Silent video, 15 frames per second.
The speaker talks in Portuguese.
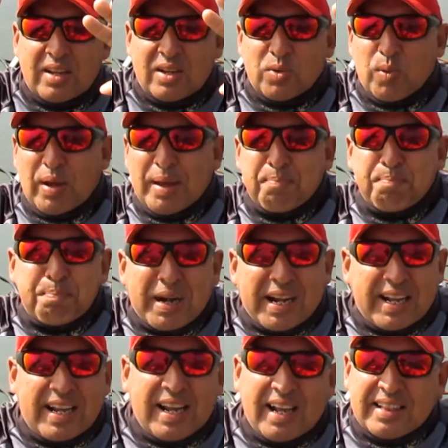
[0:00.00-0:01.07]
não é para
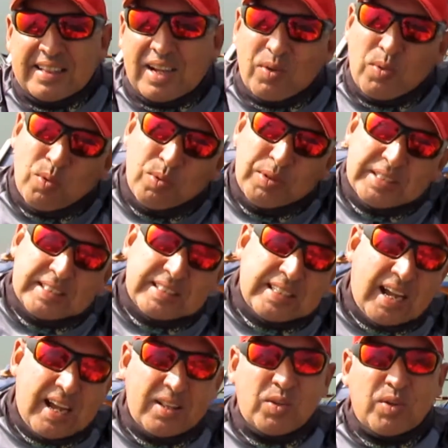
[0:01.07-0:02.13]
cada um
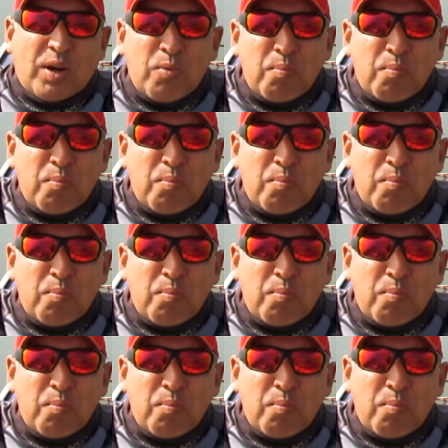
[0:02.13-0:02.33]
estado, não.